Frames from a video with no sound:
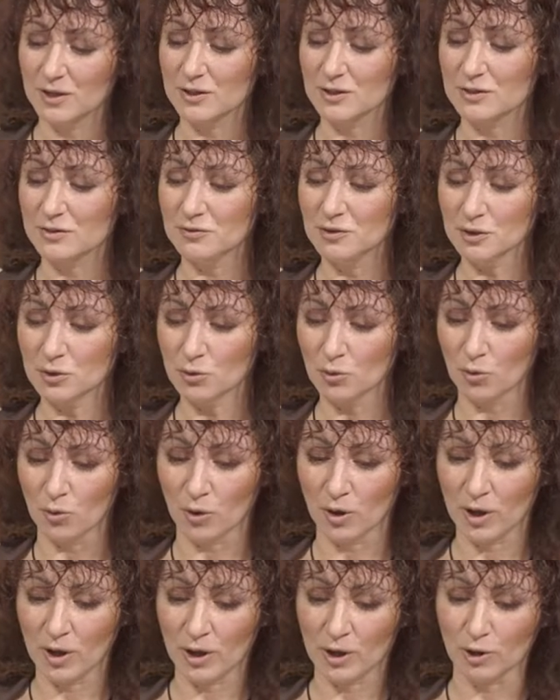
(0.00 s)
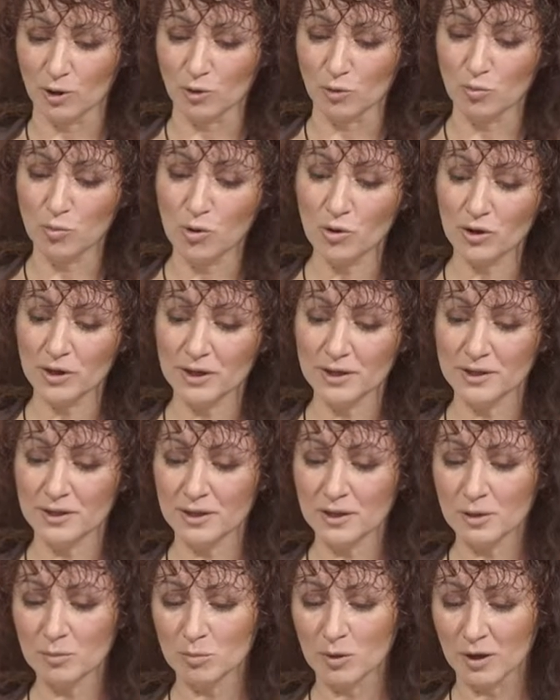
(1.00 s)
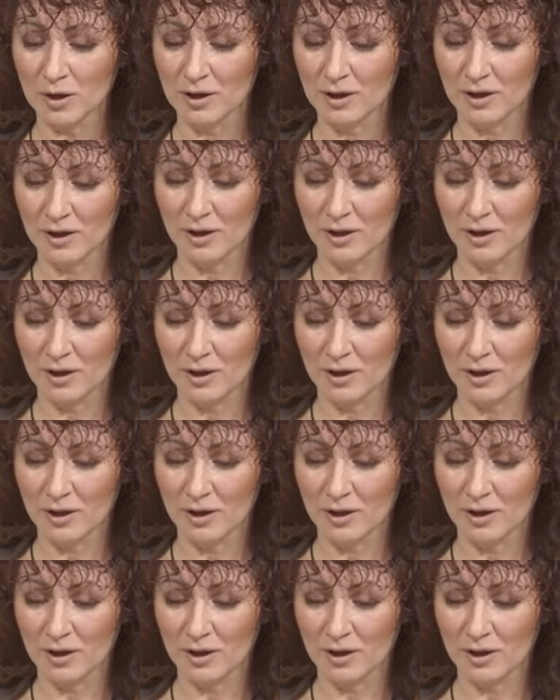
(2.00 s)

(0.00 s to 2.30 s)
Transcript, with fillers: Сверху глубокое небо,